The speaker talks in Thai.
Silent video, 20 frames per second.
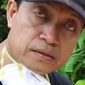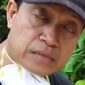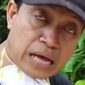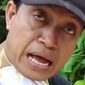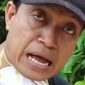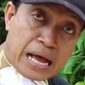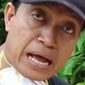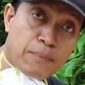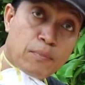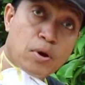
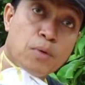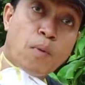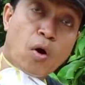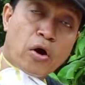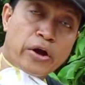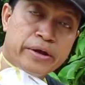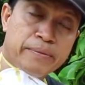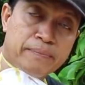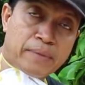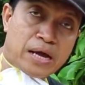ทาบ่
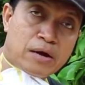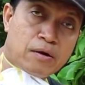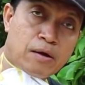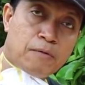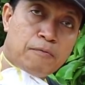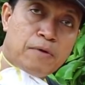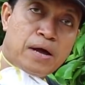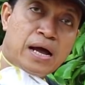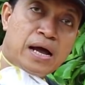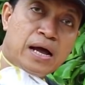อยๆ หมายควา
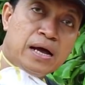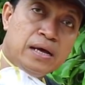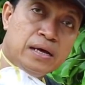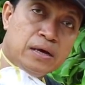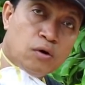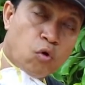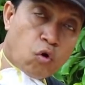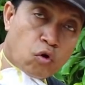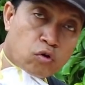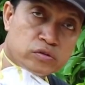มว่า
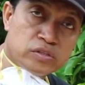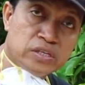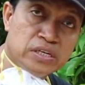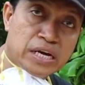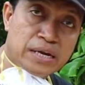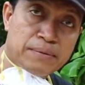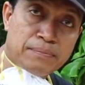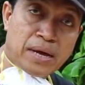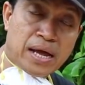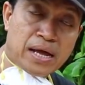6 เดื
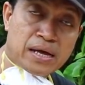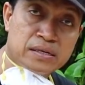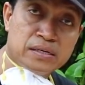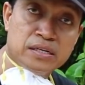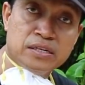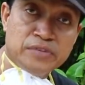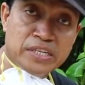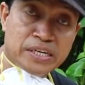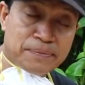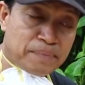อนมั่งห
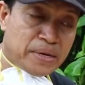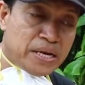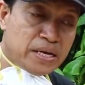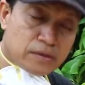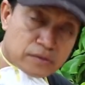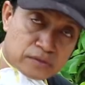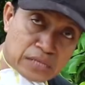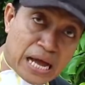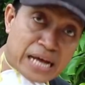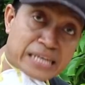รือ 1 ปี
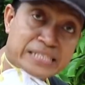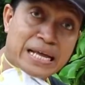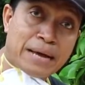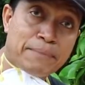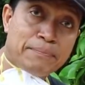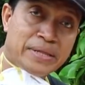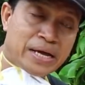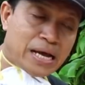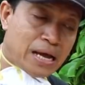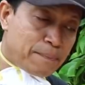ต้องทา
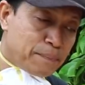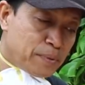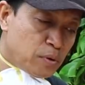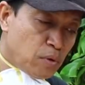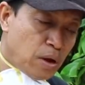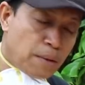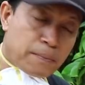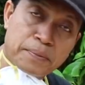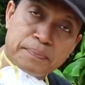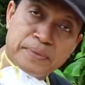ซ้ำนะครับ เพราะ
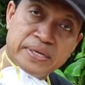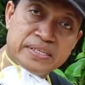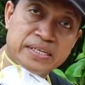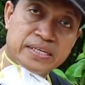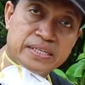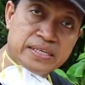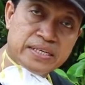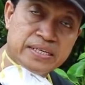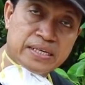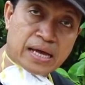ว่ามันมี
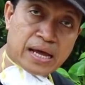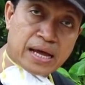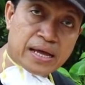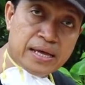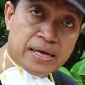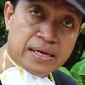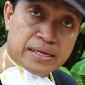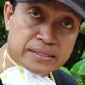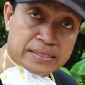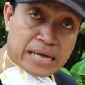สิทธิ์ที่จะ
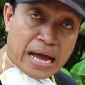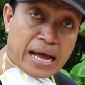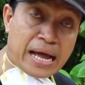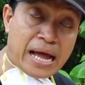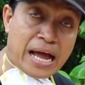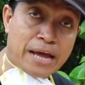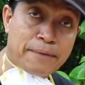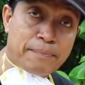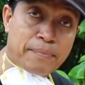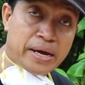จาง
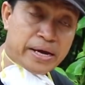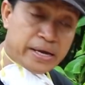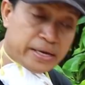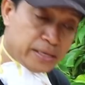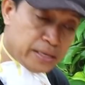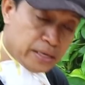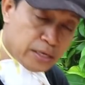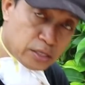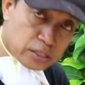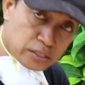หายไป
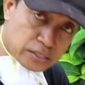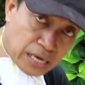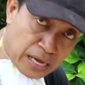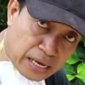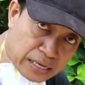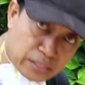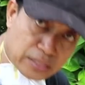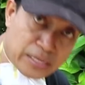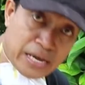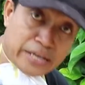จะ
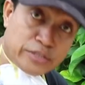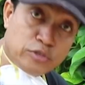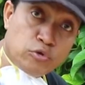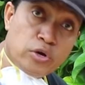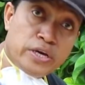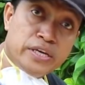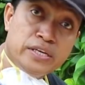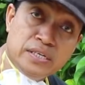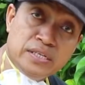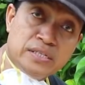ได้
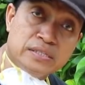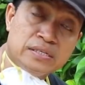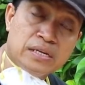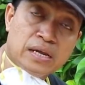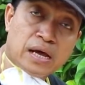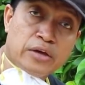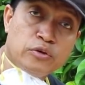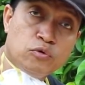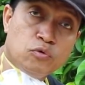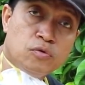ช่วยยืด
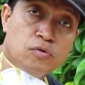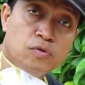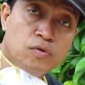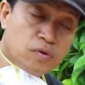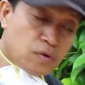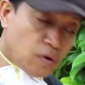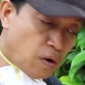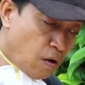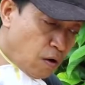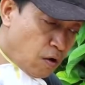อายุ
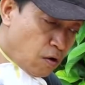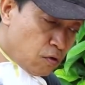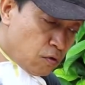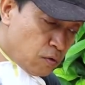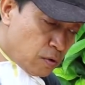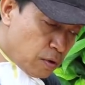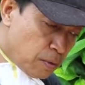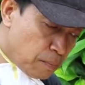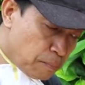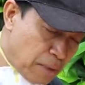ของ
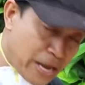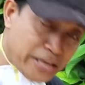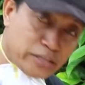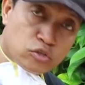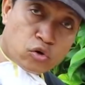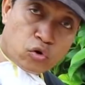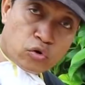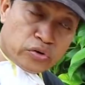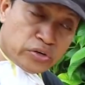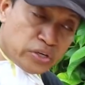ไม้
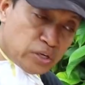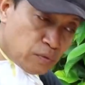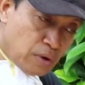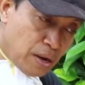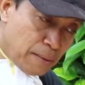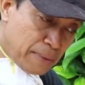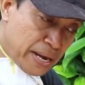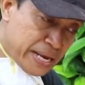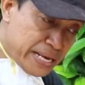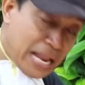สน หรือ
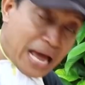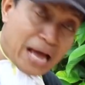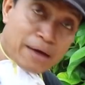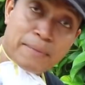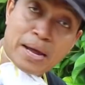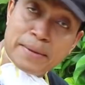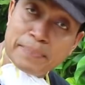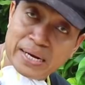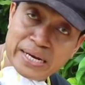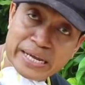ว่าไม้ลัง
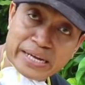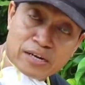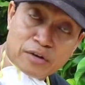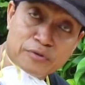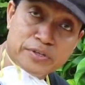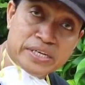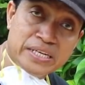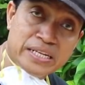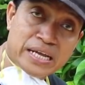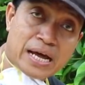ไม้ผลิตเห
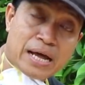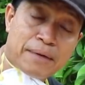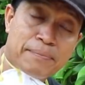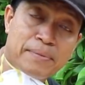ล่านี้นะค